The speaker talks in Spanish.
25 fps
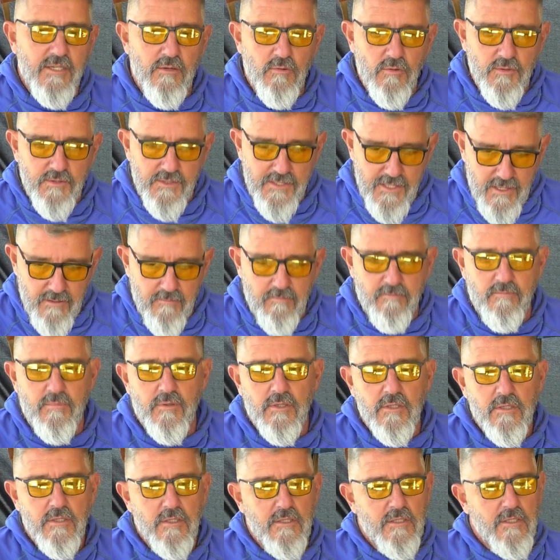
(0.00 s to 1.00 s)
lleva un
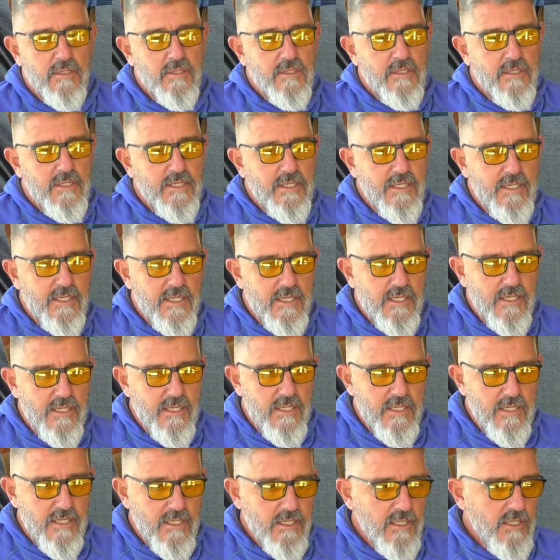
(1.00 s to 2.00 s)
tiempo.
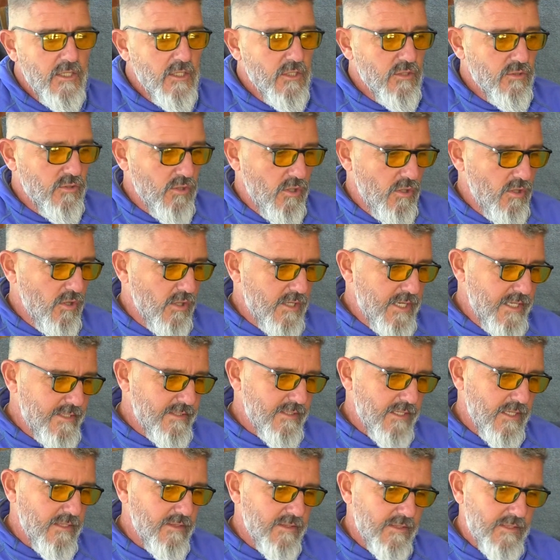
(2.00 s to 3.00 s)
Eh, todo lo que
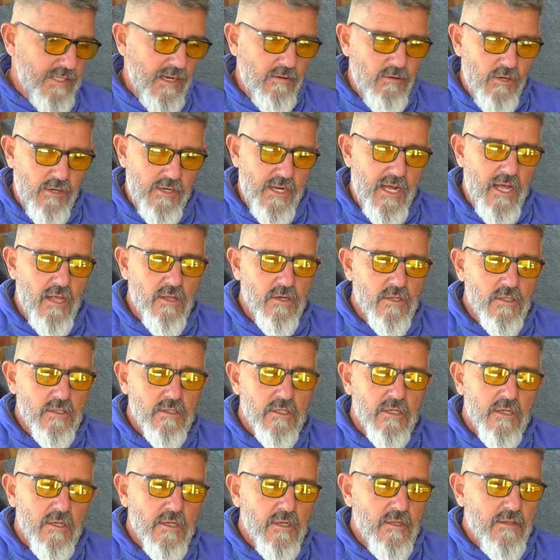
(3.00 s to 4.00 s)
es
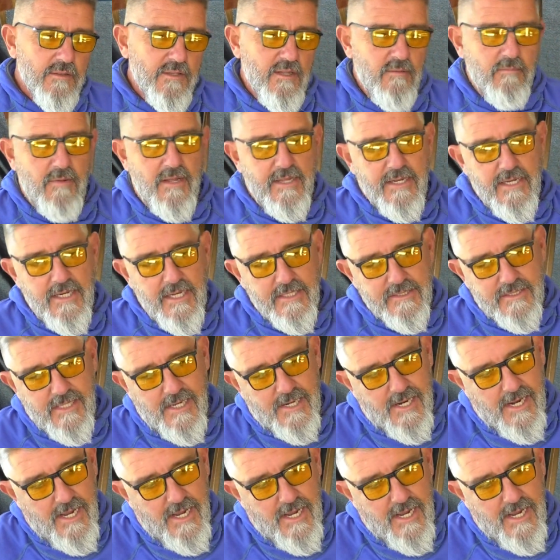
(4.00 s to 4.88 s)
entablonado de madera se